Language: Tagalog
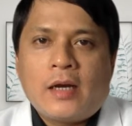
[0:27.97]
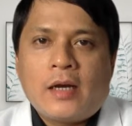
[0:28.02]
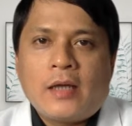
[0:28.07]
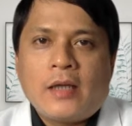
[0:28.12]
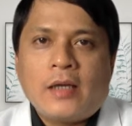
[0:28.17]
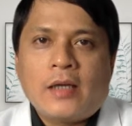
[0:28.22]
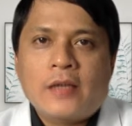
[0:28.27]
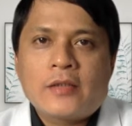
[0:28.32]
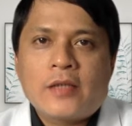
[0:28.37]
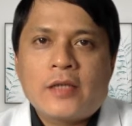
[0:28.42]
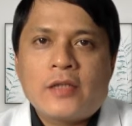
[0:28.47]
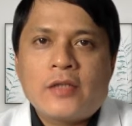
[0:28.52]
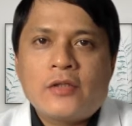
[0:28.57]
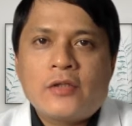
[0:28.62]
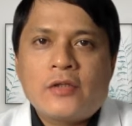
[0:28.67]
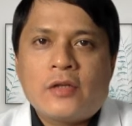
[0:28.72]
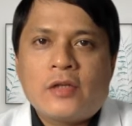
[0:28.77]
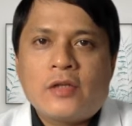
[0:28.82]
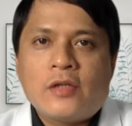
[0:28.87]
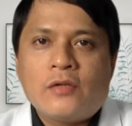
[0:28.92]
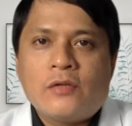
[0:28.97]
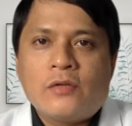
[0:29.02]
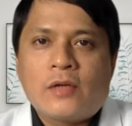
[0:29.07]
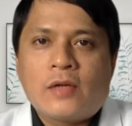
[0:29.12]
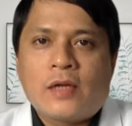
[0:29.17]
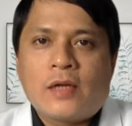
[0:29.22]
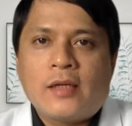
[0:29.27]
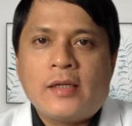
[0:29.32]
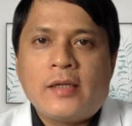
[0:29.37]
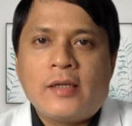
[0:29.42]
ay ang sensory
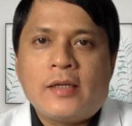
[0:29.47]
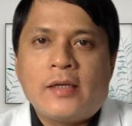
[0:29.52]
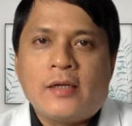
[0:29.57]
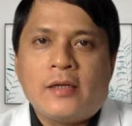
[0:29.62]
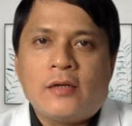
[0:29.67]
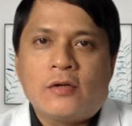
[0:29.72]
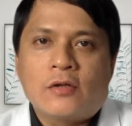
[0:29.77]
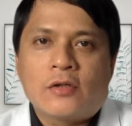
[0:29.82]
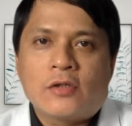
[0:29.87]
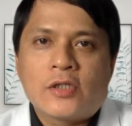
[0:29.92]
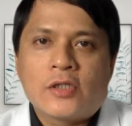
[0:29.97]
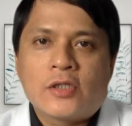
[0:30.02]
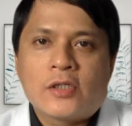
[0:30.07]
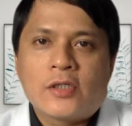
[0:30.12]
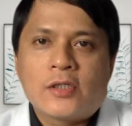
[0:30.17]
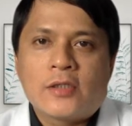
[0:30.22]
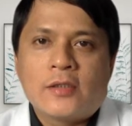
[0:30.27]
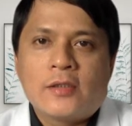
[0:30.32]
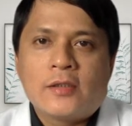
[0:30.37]
neural hearing loss.